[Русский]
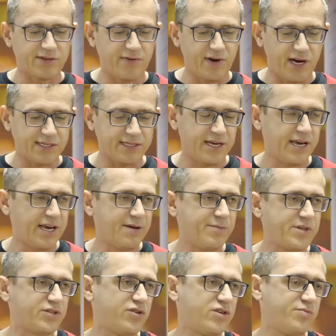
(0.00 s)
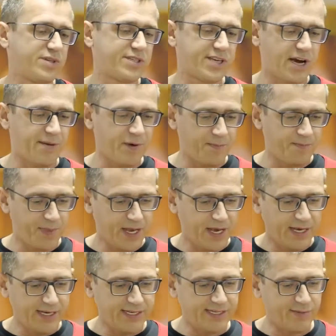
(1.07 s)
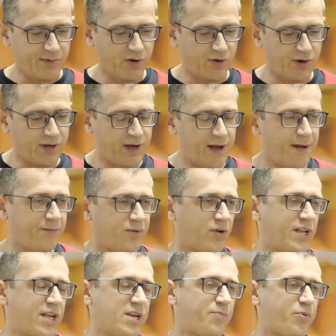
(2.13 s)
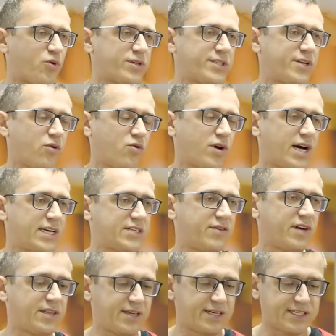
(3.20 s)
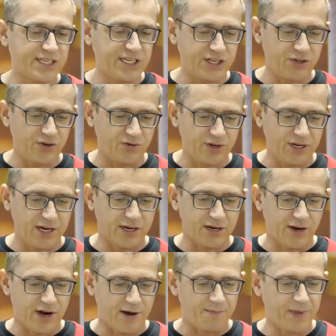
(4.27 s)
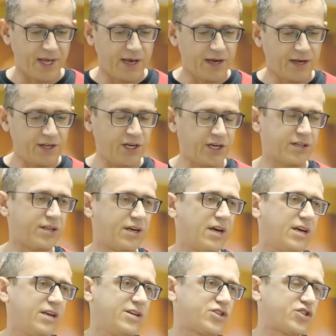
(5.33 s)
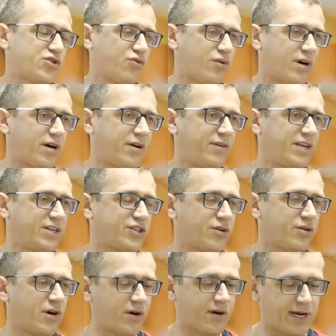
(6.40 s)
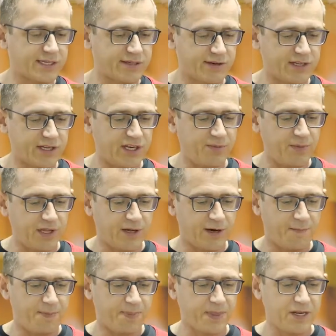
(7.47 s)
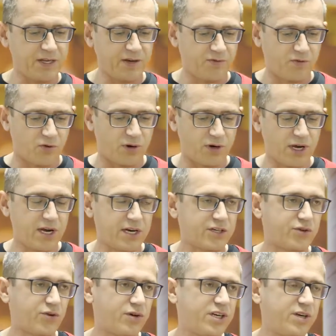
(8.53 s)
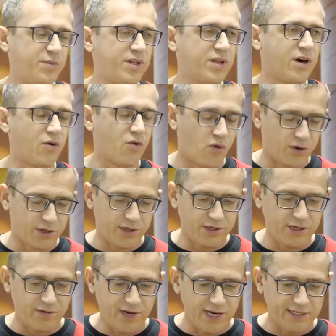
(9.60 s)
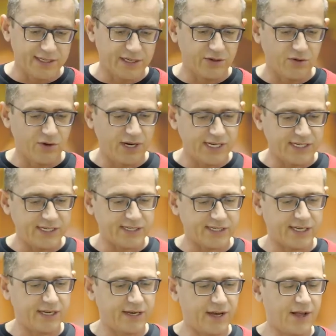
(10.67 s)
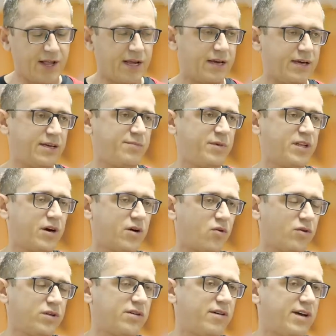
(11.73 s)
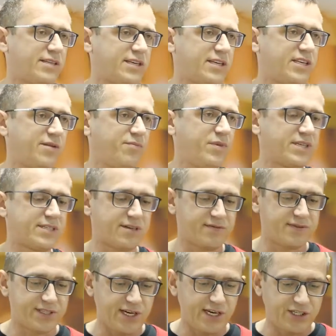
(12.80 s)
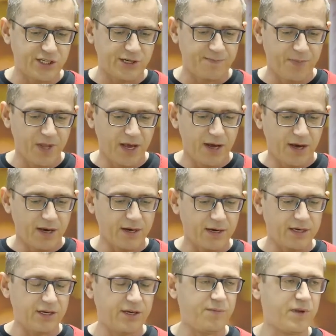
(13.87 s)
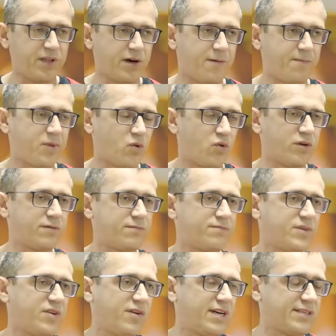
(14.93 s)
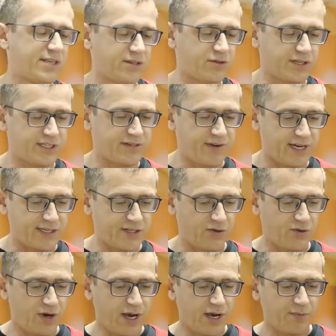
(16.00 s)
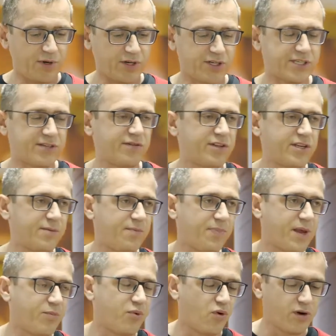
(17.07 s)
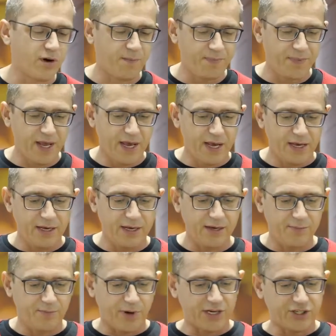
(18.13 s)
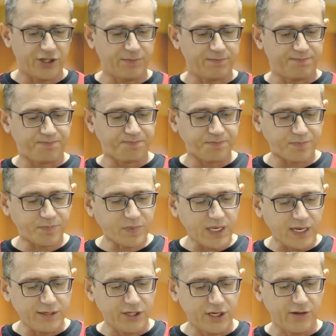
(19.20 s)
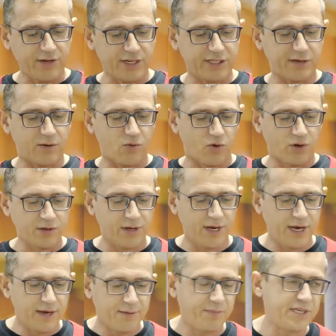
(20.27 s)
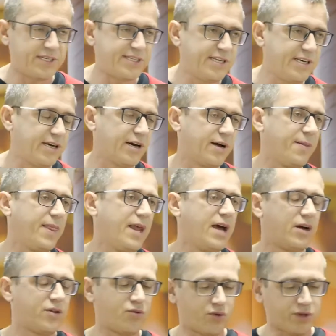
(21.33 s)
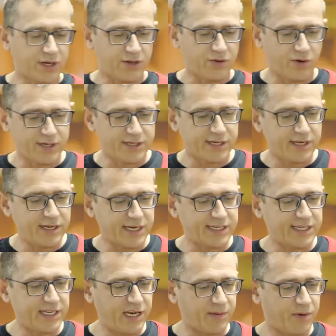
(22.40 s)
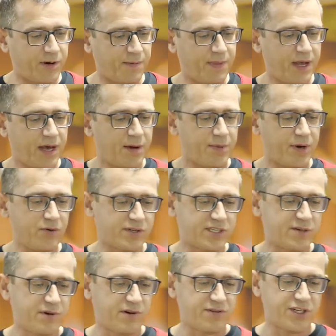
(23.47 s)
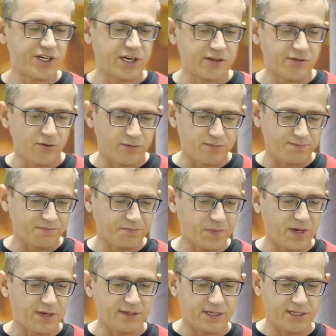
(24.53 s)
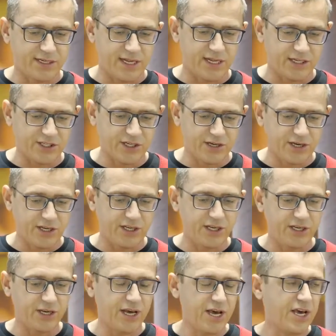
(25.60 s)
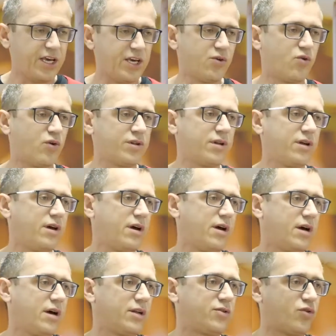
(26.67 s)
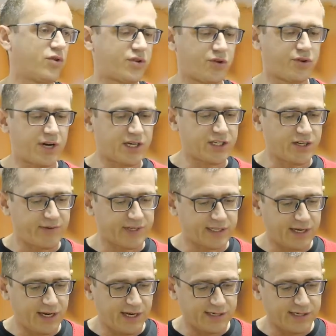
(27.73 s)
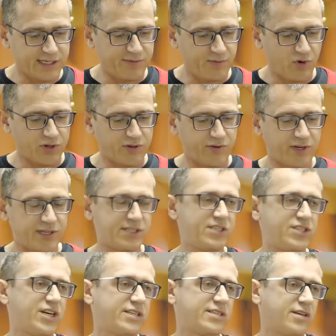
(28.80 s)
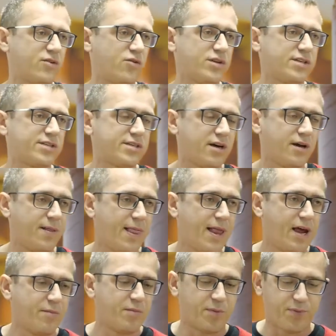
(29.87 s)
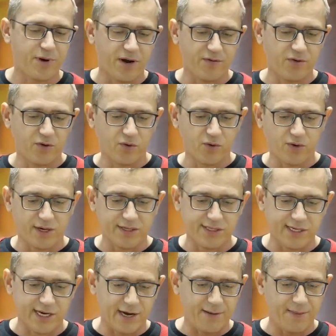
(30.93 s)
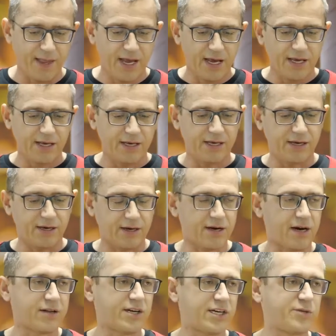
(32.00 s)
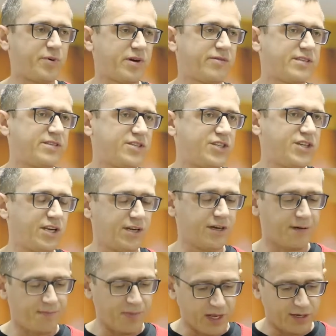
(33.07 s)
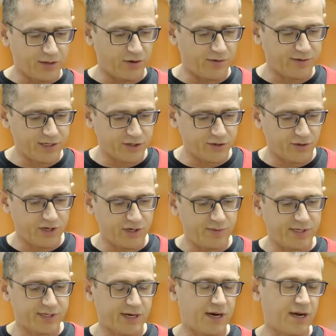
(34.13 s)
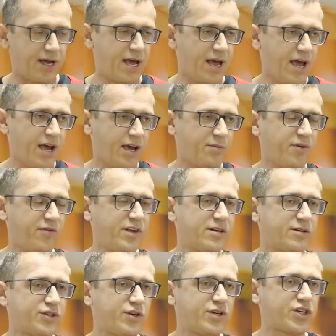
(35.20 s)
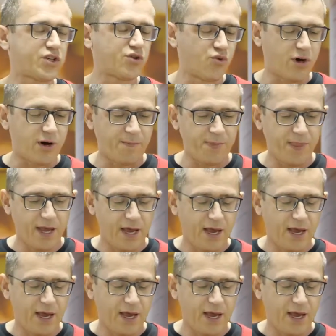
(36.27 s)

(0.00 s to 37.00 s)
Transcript: связь между небесами и землей. Но она не просто указывает на скинию или храм. Нет, Ишуа говорит, что она указывает именно на него, что именно он является той лестницей, именно он является тем местом встречи, э, и именно он является этой связью между святым Богом и падшим человечеством. Он, Мессия, тот, который сойдя с неба, принес себя в жертву э, за наши грехи. И Он, тот, кто также воскрес из мертвых и сейчас находится по правую руку Отца, и как наш первосвященник, который взошел на небеса. И мы видим, что Ишуа